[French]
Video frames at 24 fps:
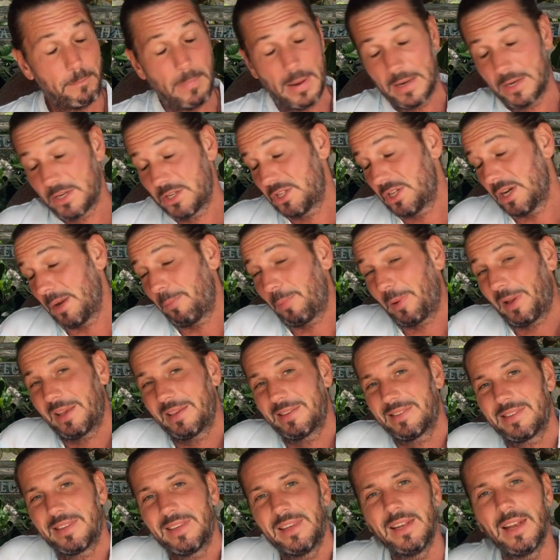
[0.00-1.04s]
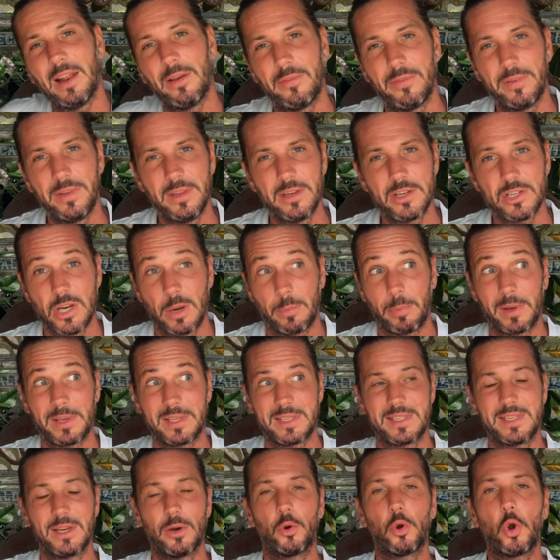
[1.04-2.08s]
bah, j'apprécie la vie,
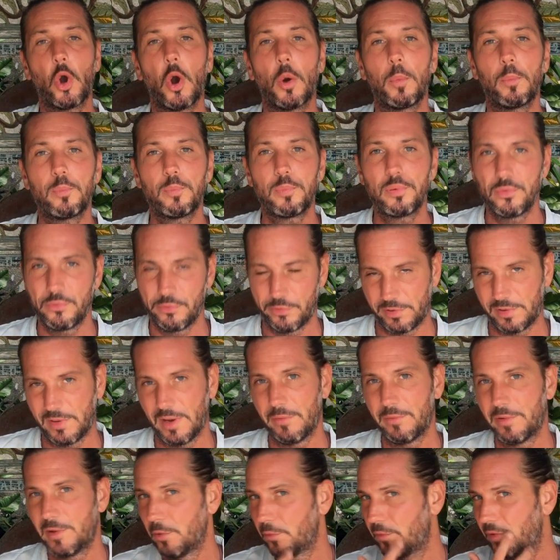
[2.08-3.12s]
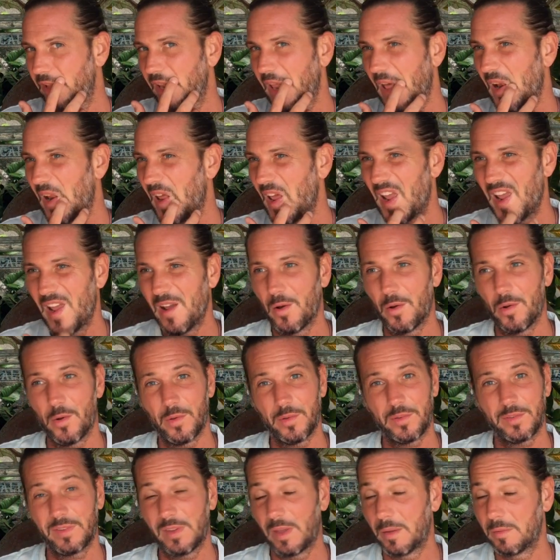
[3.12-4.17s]
j'apprécie encore plus la vie au final. Et
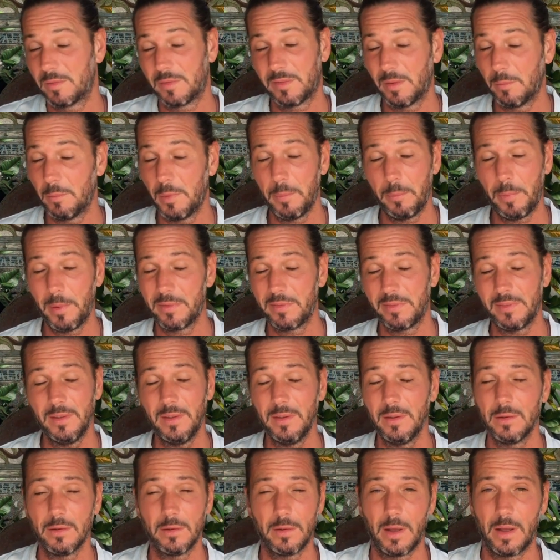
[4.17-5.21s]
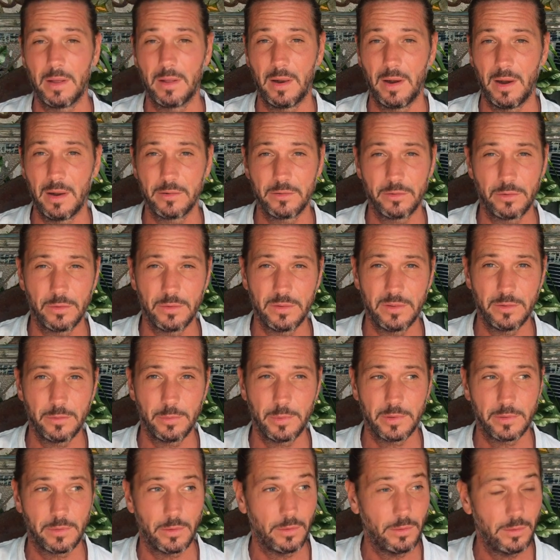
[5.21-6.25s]
euh, ça, ça m'est passé euh, à l'âge de
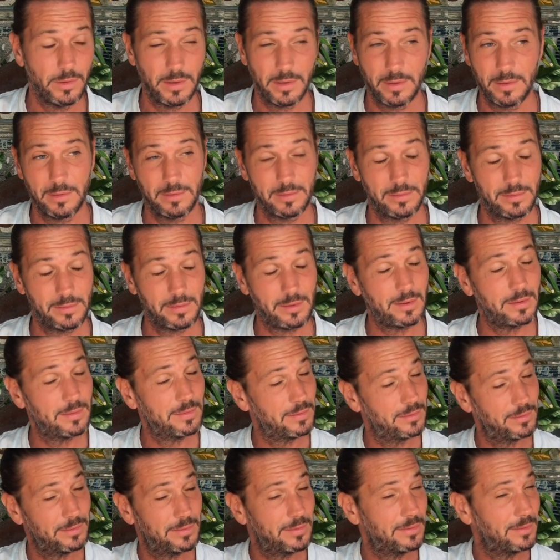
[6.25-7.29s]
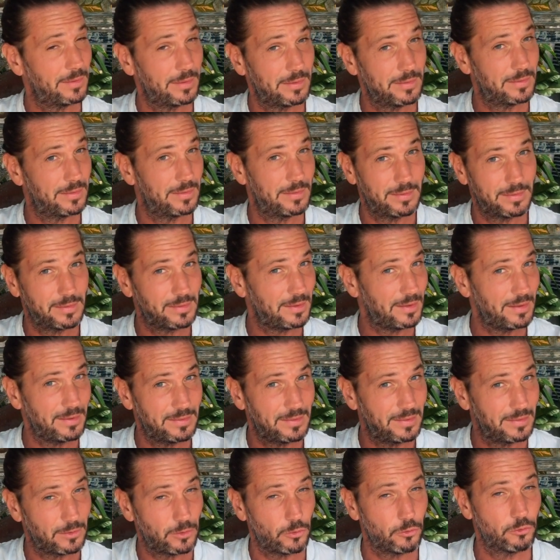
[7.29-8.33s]
18 ans et très,
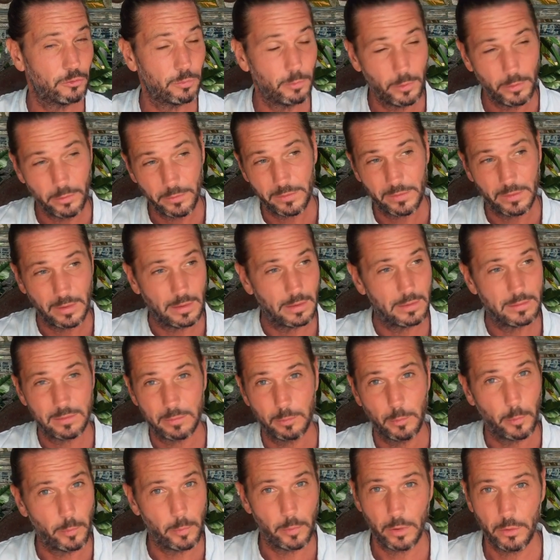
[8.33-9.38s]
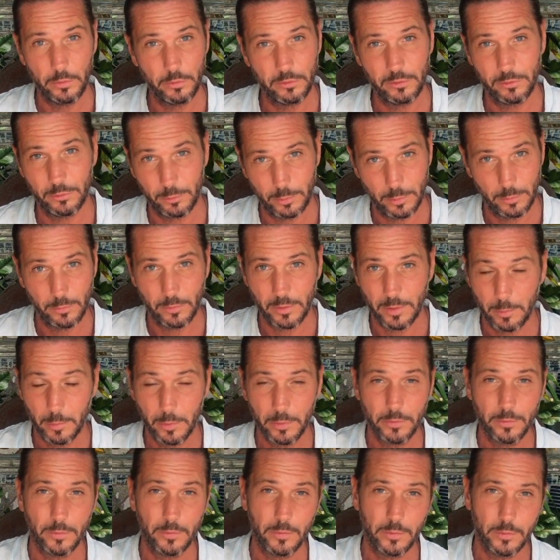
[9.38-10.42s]
très étrangement, à ce moment-là je suis
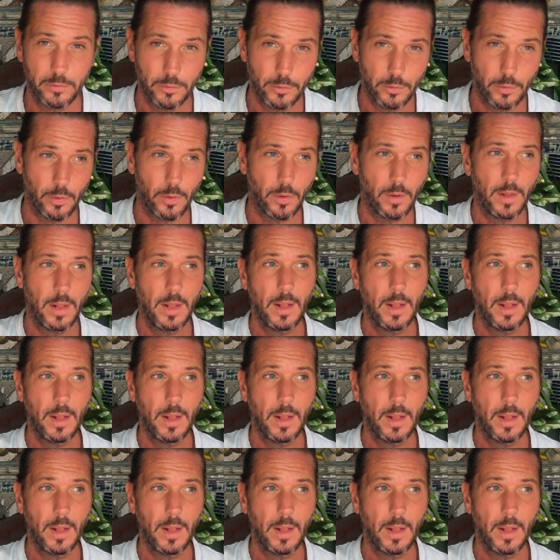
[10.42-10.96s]
vraiment devenu. Euh,